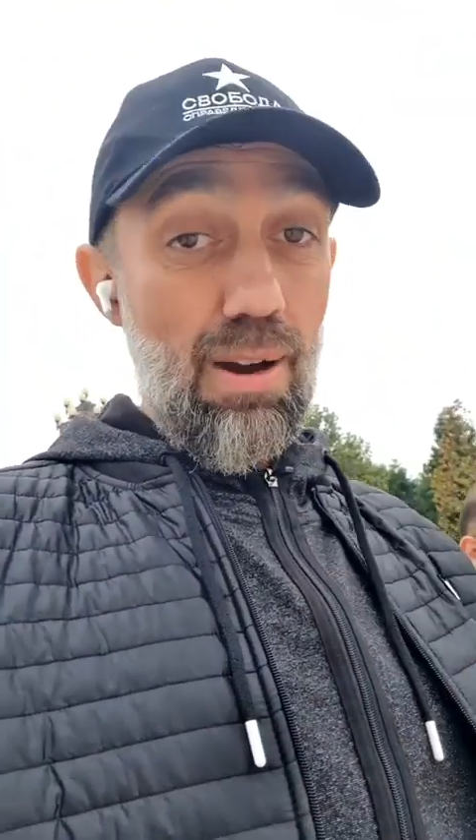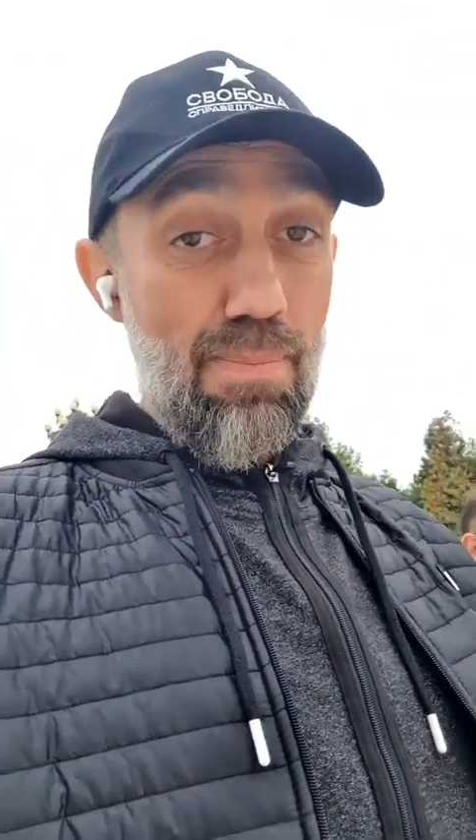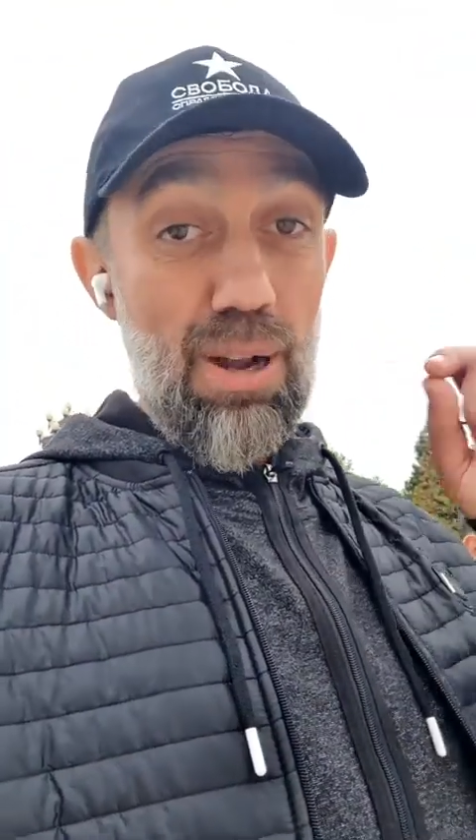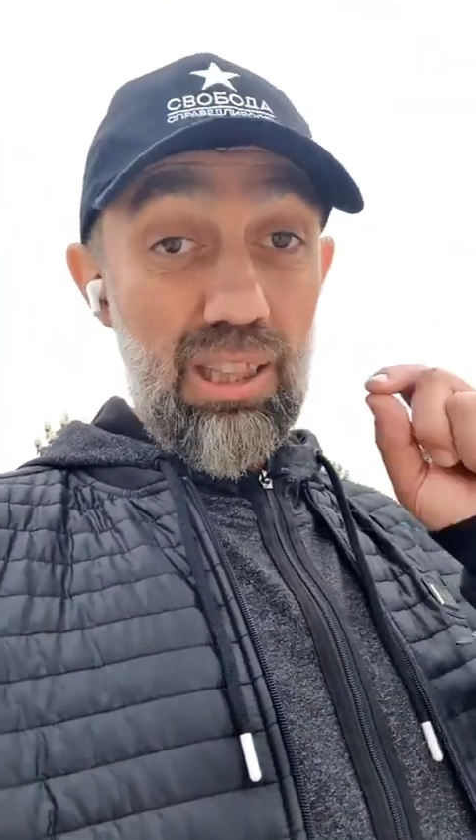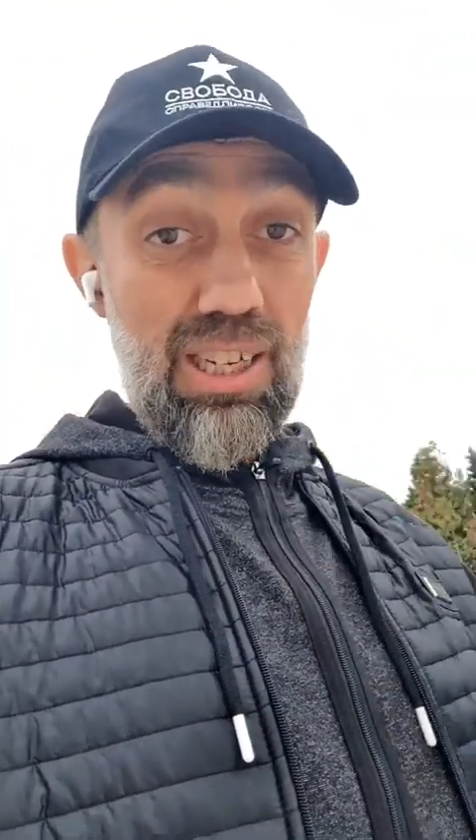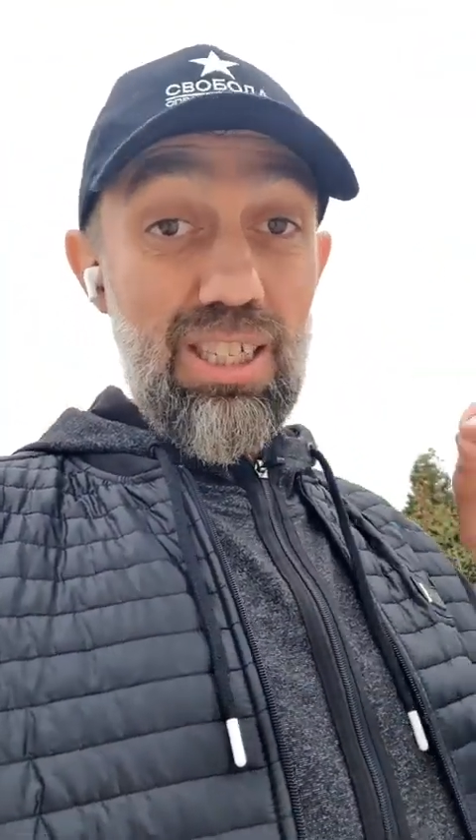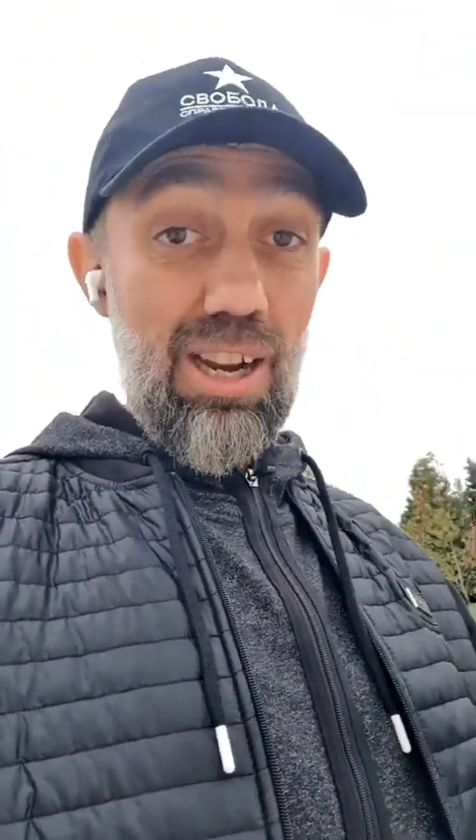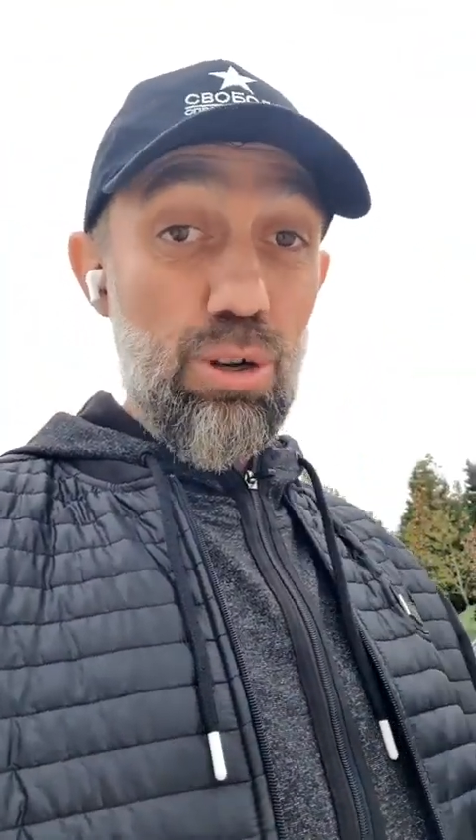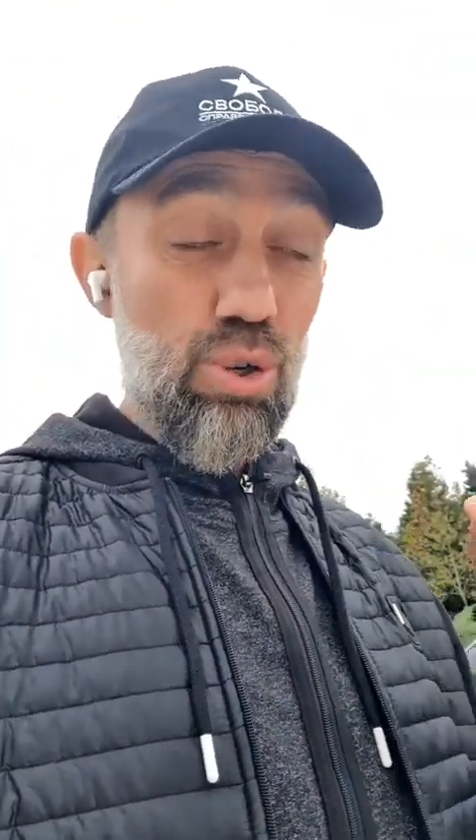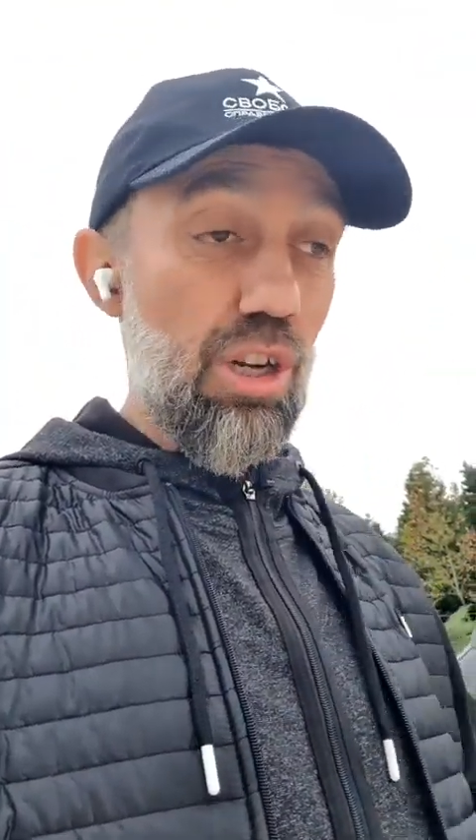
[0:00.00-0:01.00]

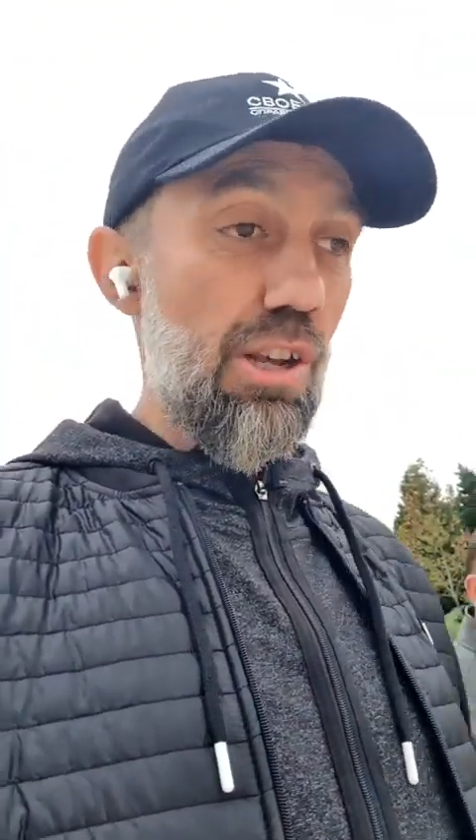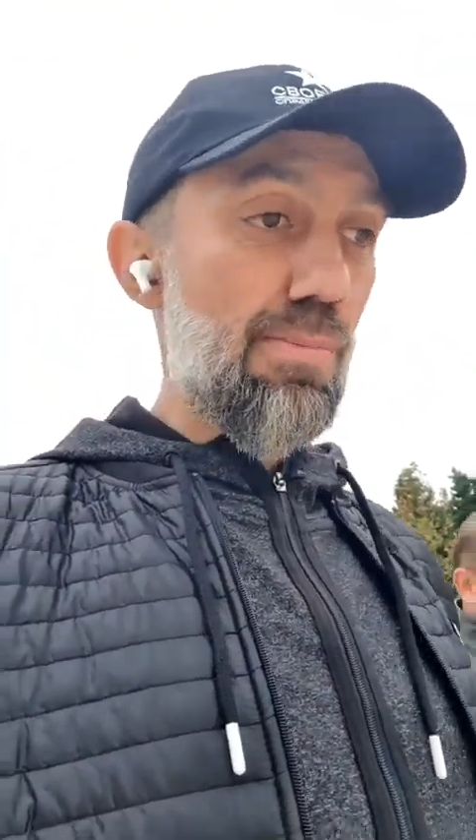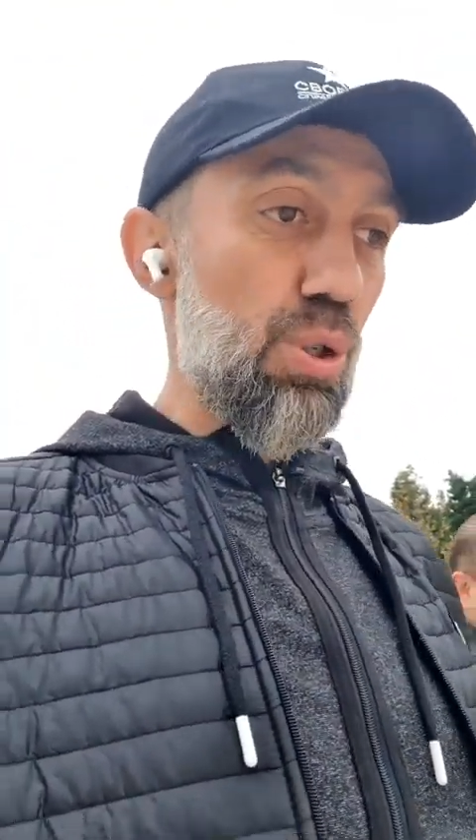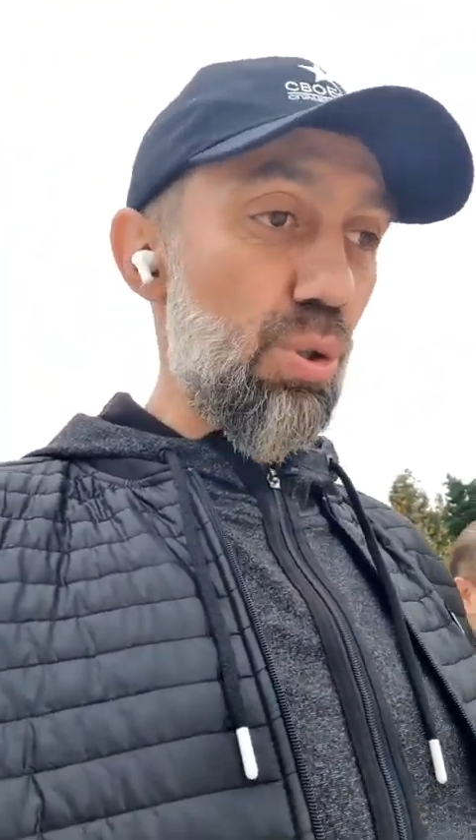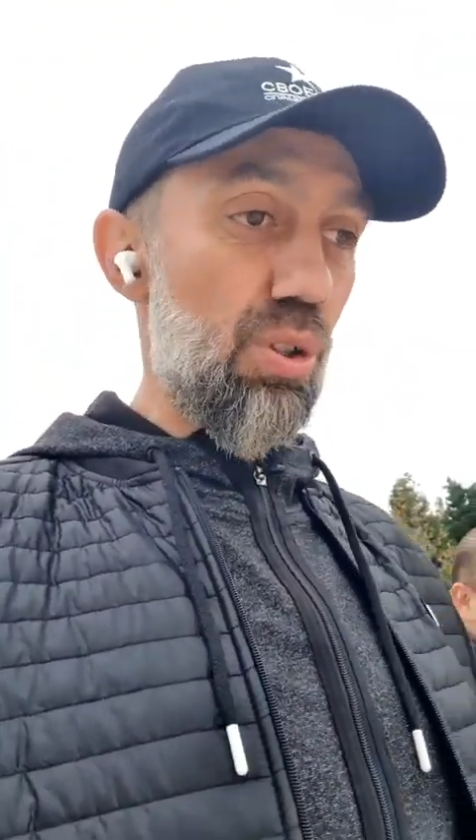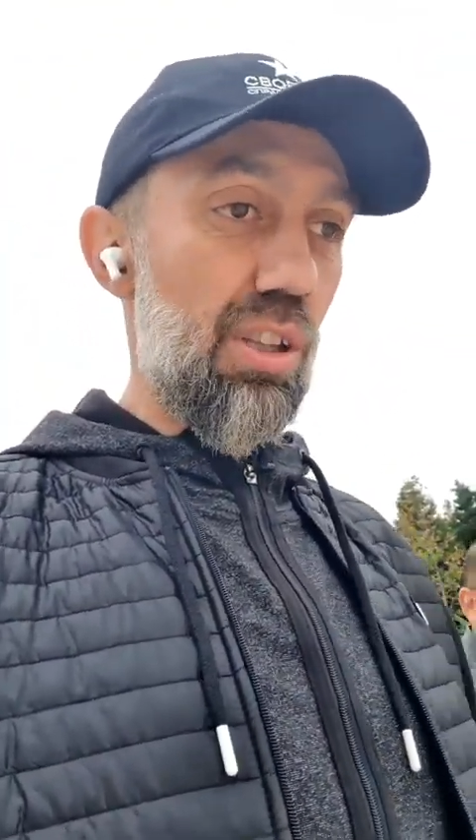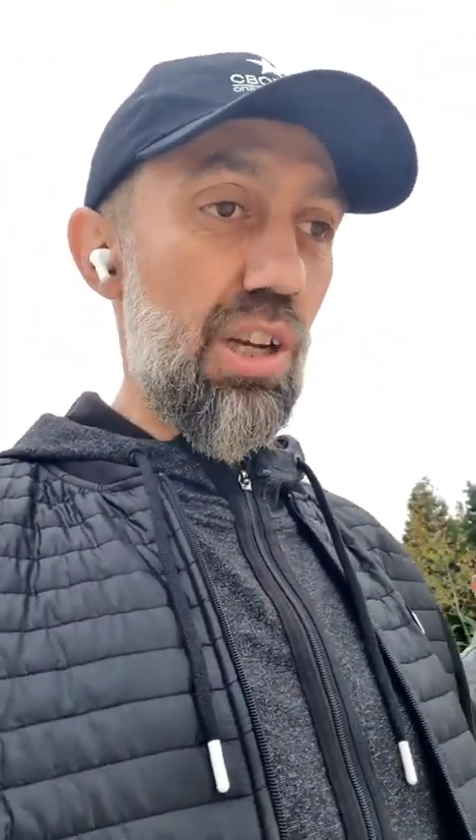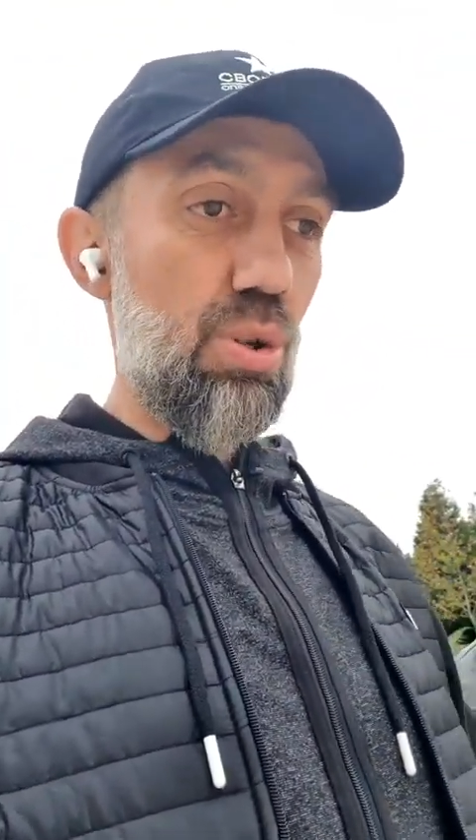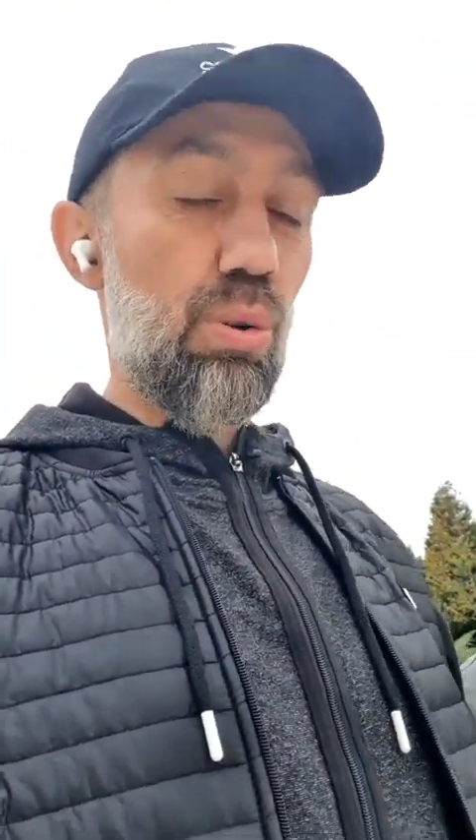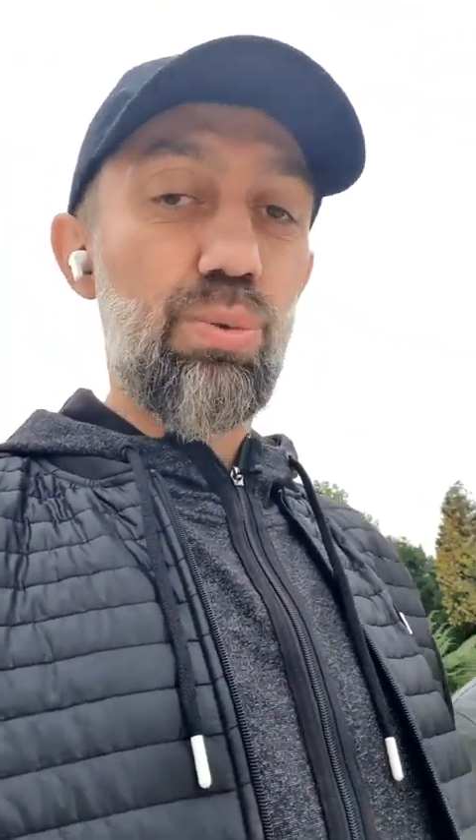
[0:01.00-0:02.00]
потрясающие эпизоды нашего